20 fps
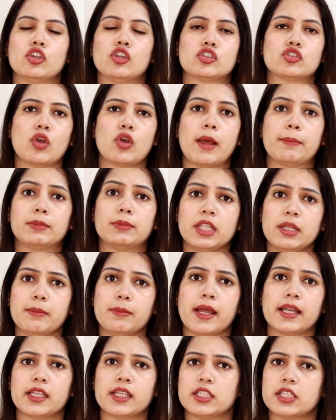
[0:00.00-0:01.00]
तो इसको आप
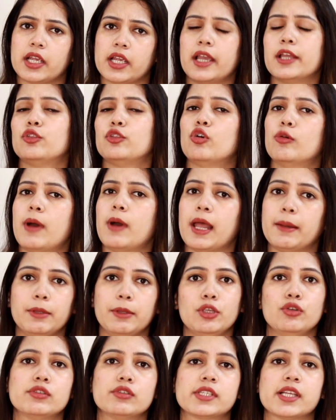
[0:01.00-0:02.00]
तीन बार की जगह दो बार भी